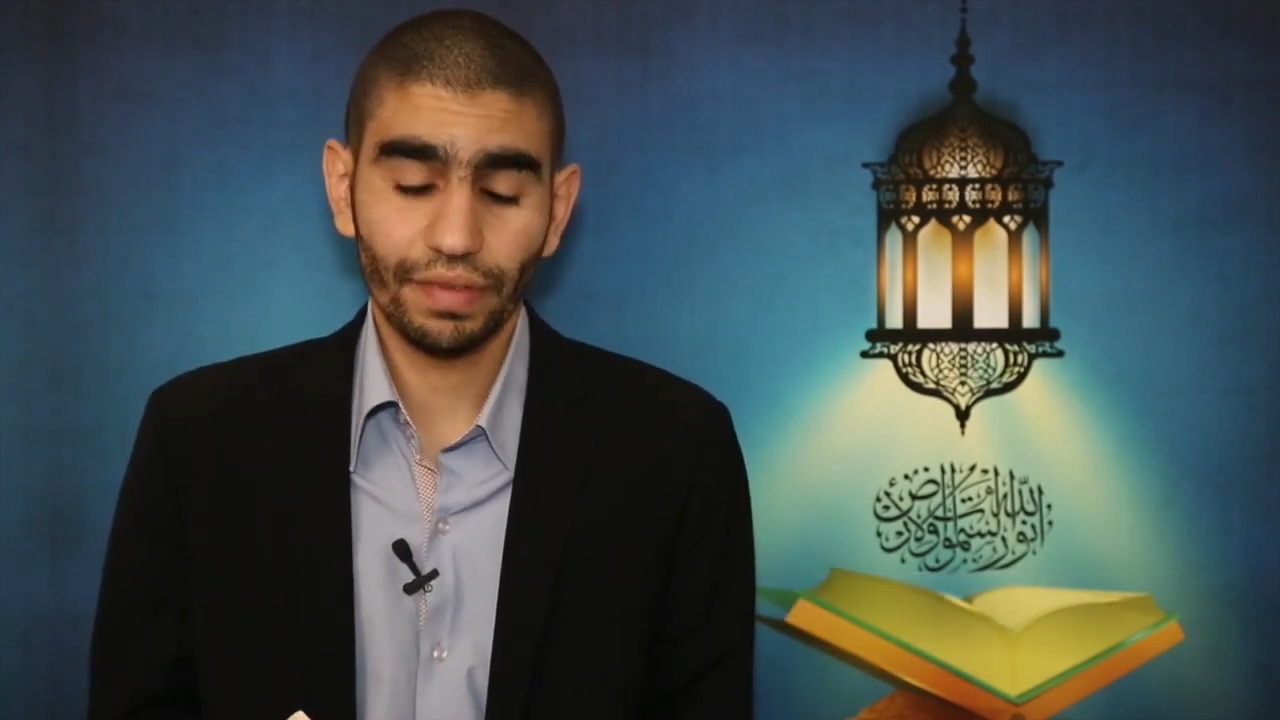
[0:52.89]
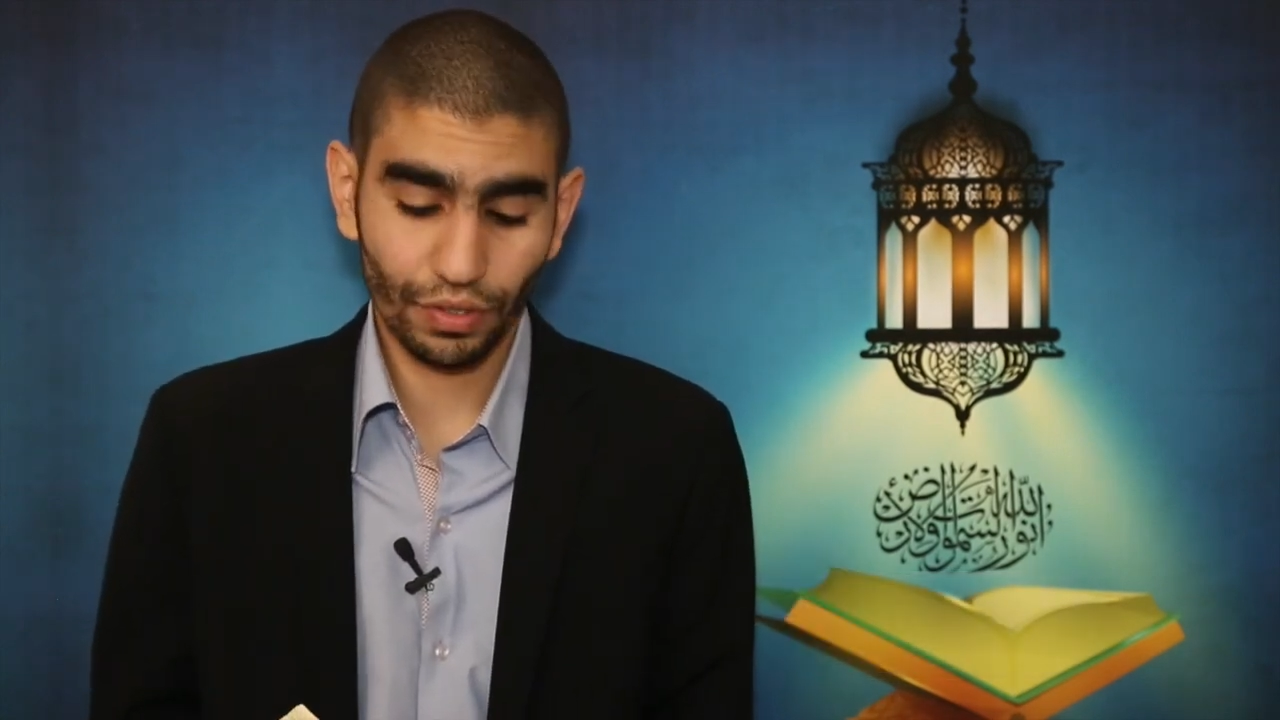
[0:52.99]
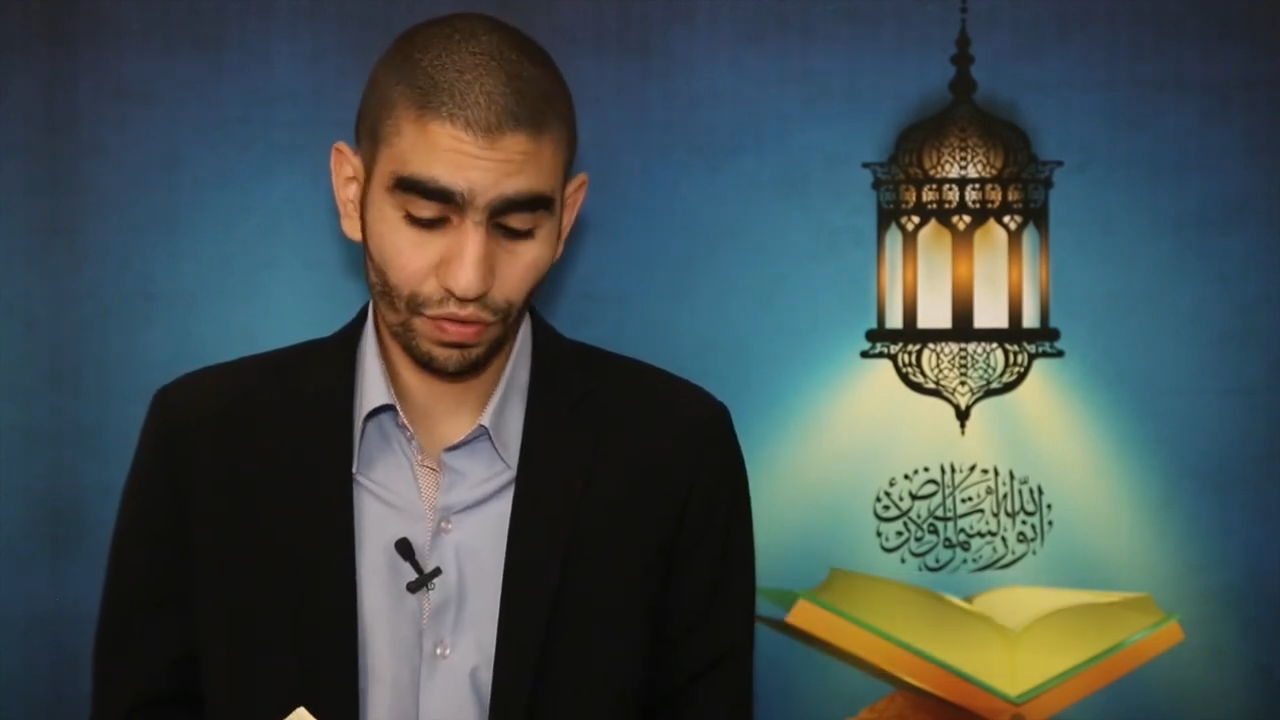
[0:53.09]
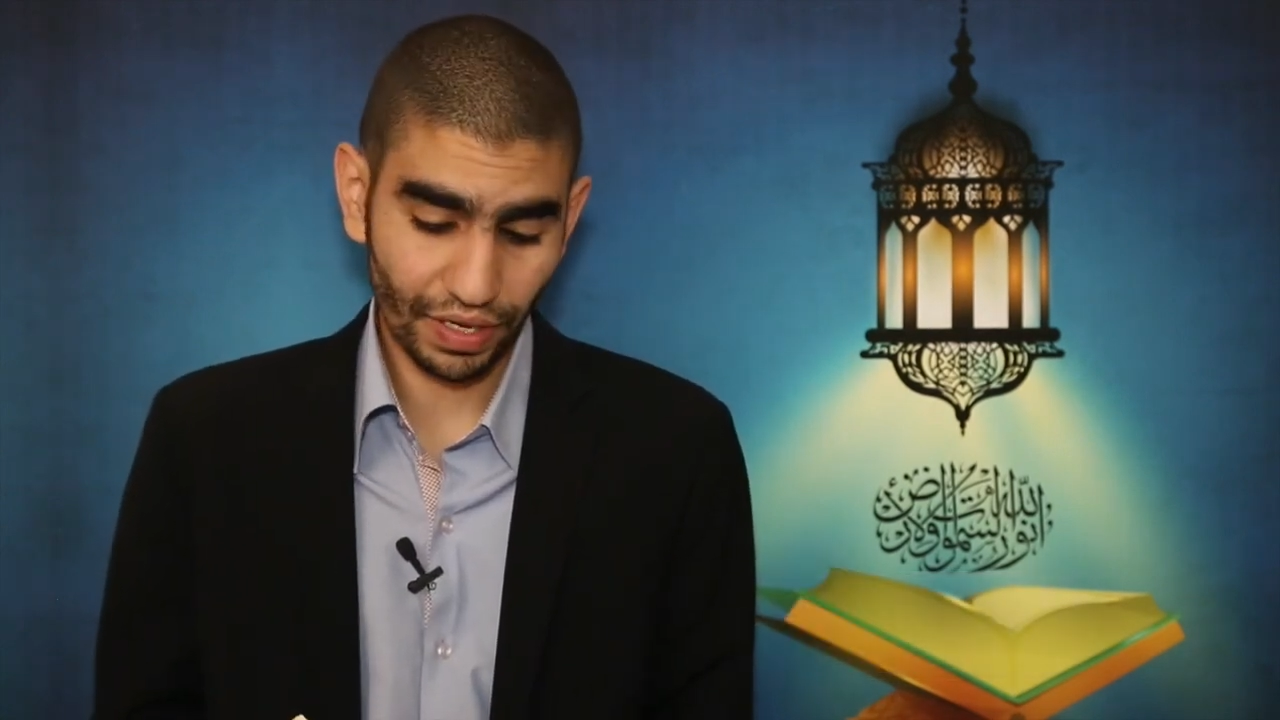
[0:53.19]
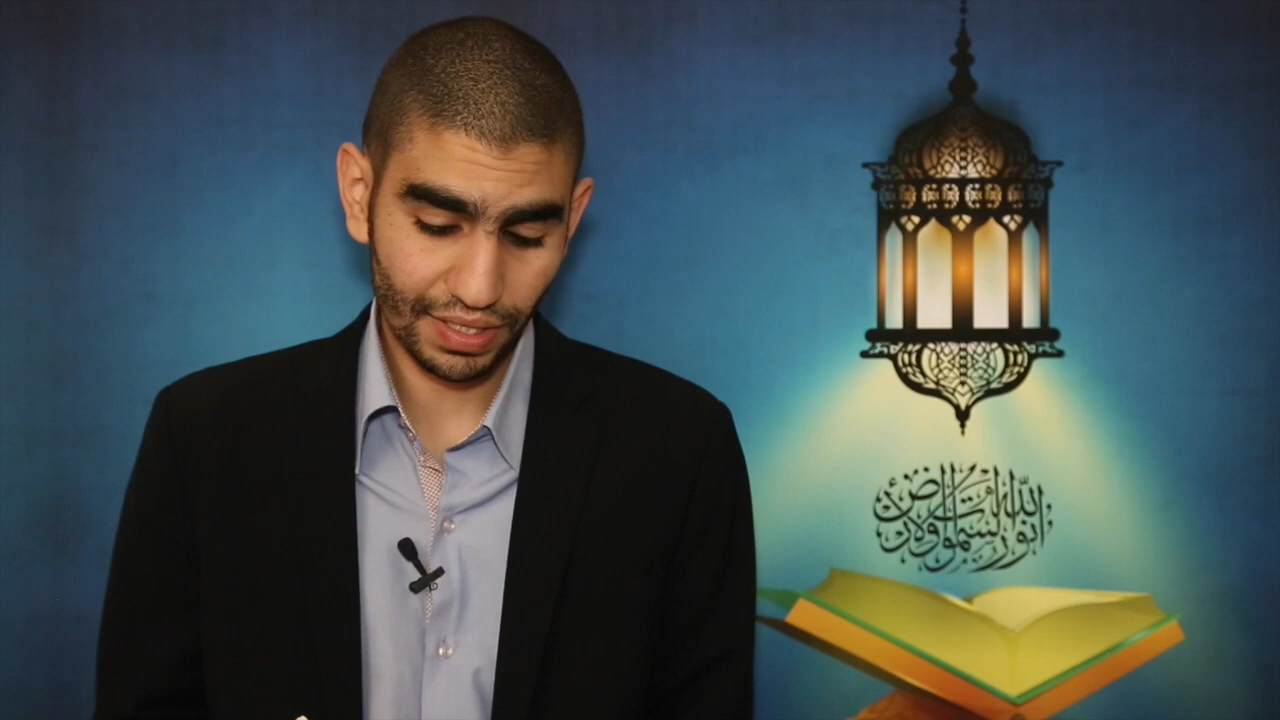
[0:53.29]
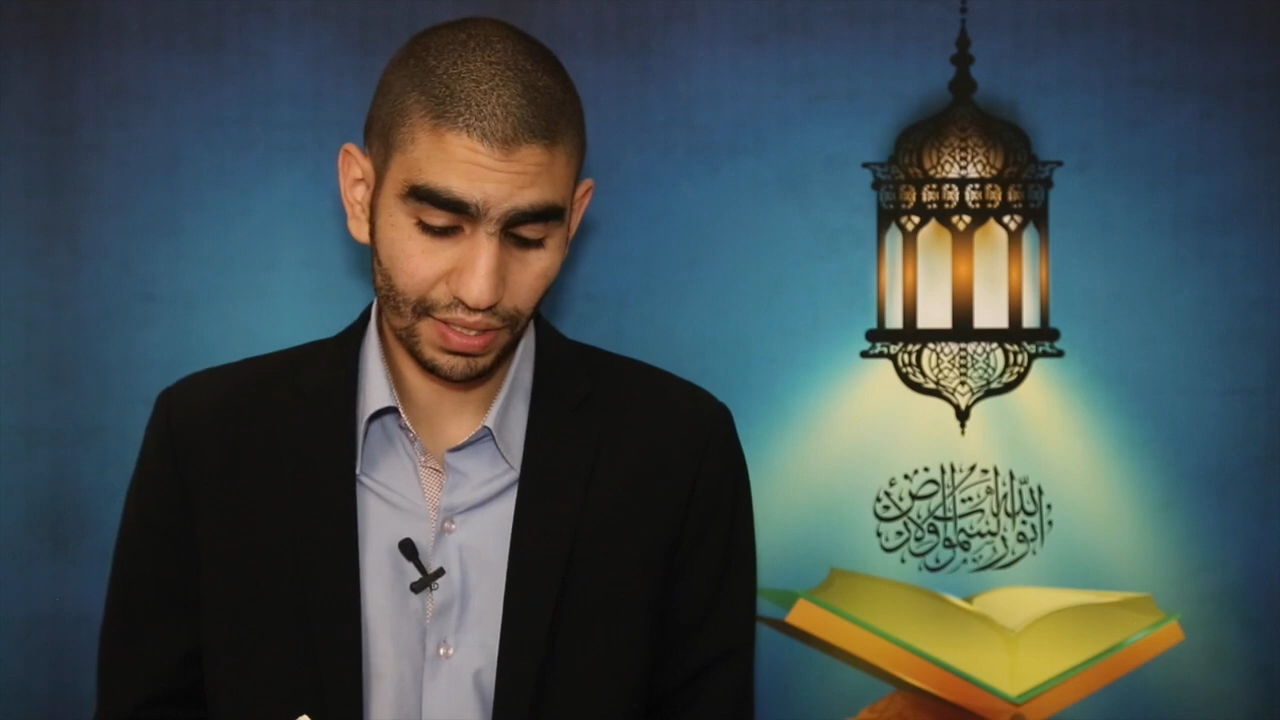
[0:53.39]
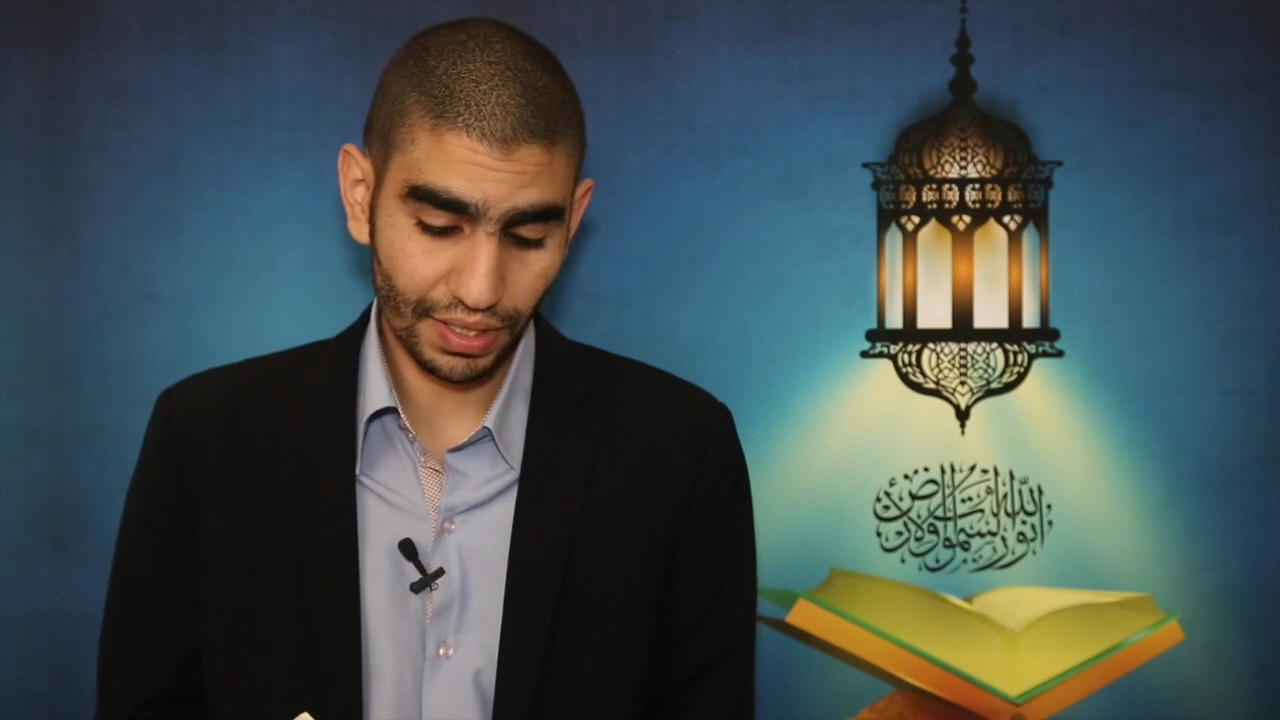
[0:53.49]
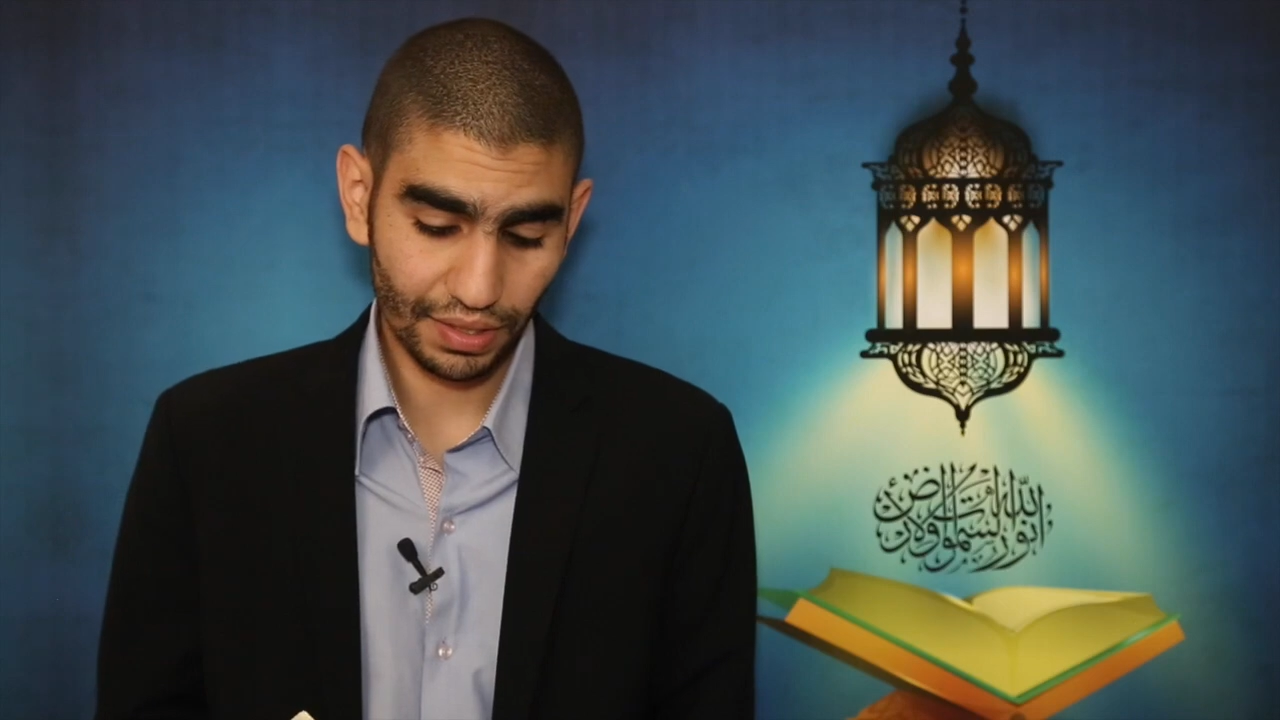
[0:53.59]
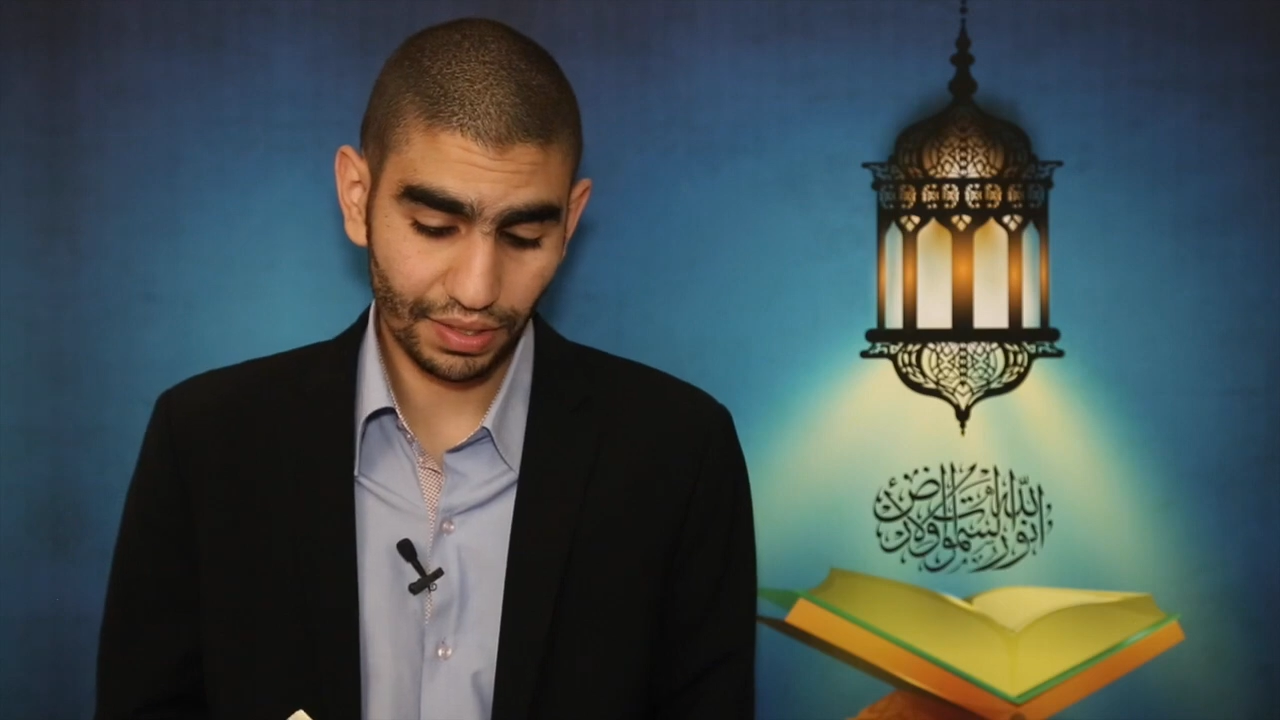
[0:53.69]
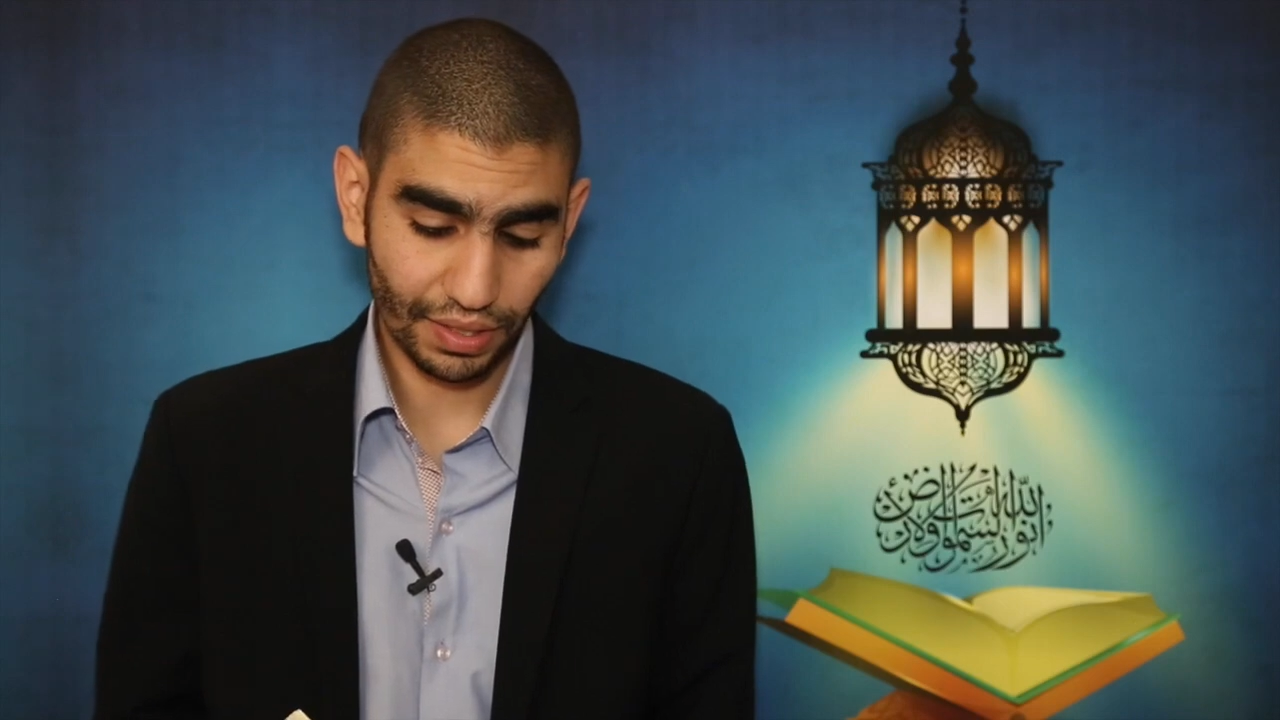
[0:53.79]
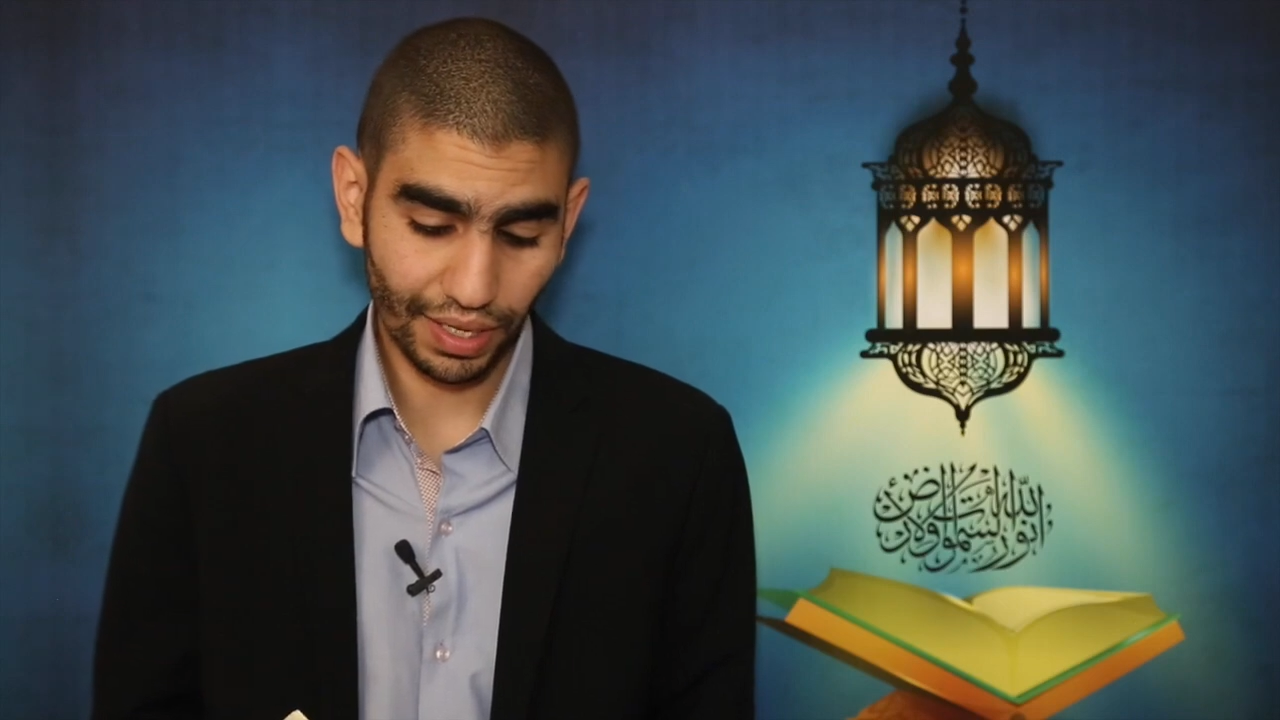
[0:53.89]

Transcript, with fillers: avec le verset